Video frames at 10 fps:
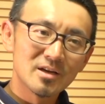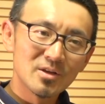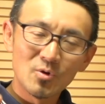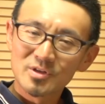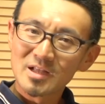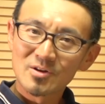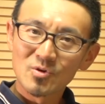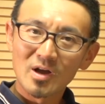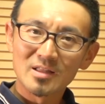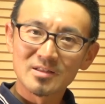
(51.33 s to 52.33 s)
ようになる
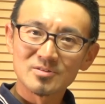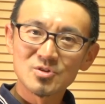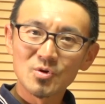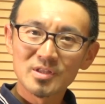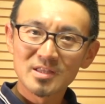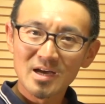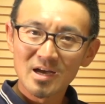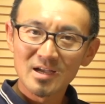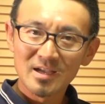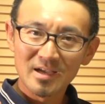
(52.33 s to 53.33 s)
のかっていうそういっ
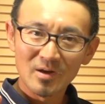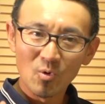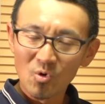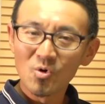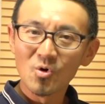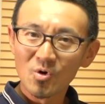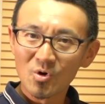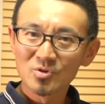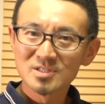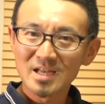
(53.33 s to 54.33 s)
た方法
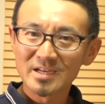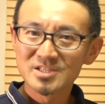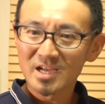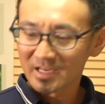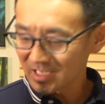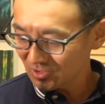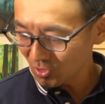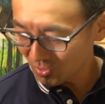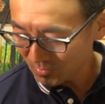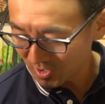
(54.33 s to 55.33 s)
をお伝えしたいな
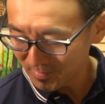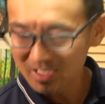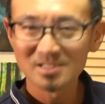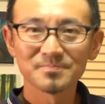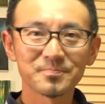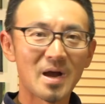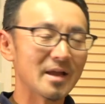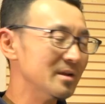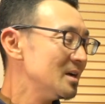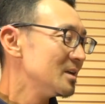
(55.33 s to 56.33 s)
と思います。
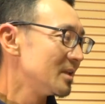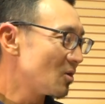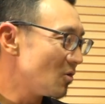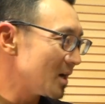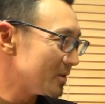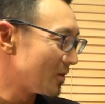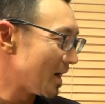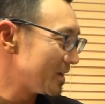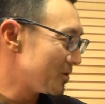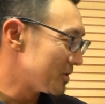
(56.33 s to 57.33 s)
はい、で今回の
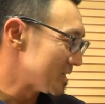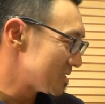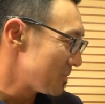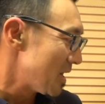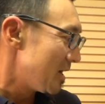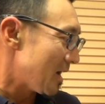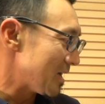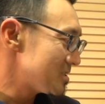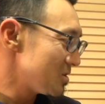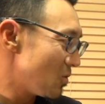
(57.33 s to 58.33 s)
概要です。
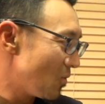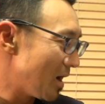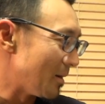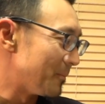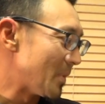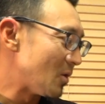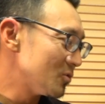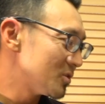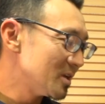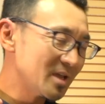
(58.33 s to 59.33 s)
発音は、まあ、
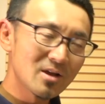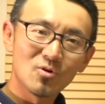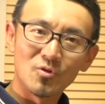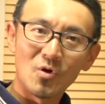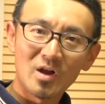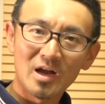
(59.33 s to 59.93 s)
本当に言語の